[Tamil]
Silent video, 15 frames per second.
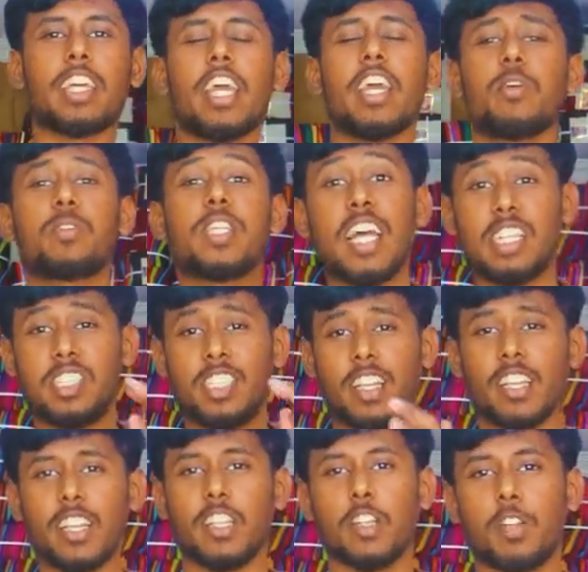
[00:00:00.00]
கேம் சாரீஸ்
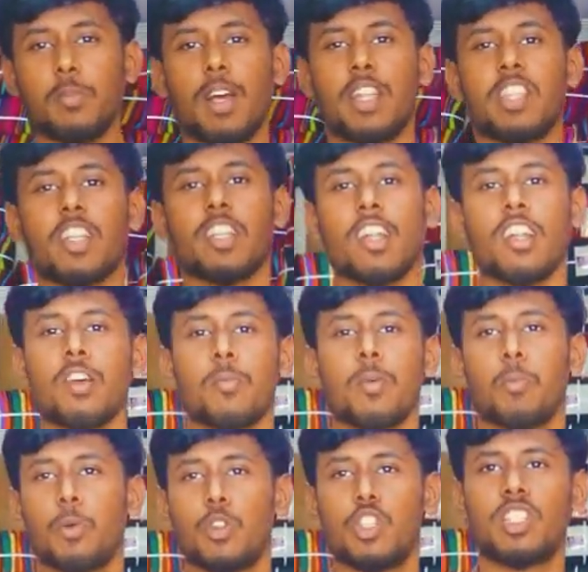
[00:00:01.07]
எங்கே இருக்குன்னு பார்த்தீங்கன்னா
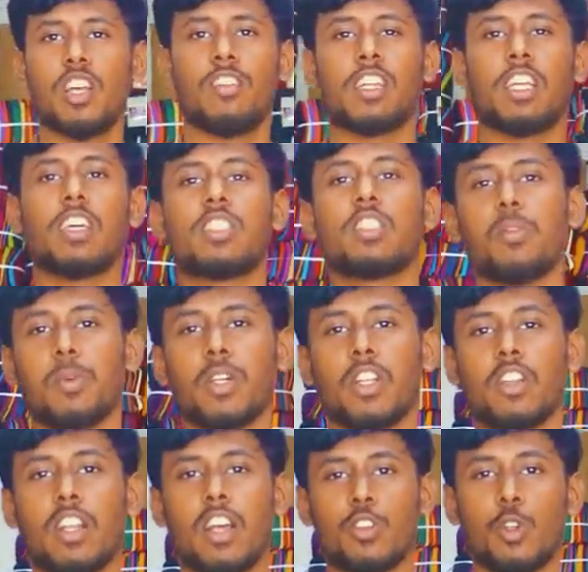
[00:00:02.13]
நம்ம புதுசாக வர
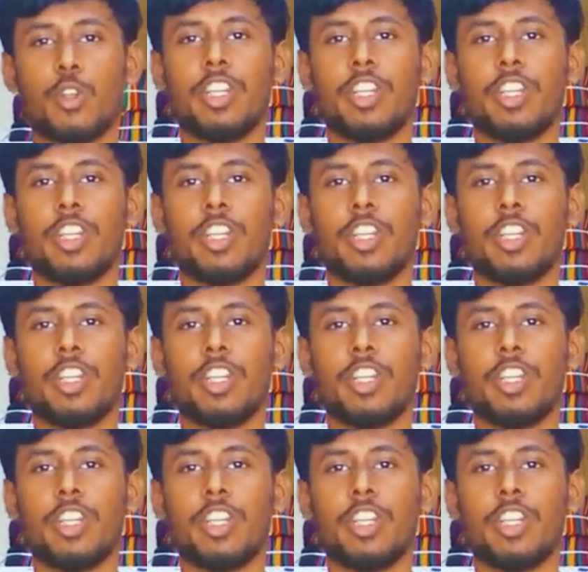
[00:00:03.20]
கஸ்டமருக்கு நான்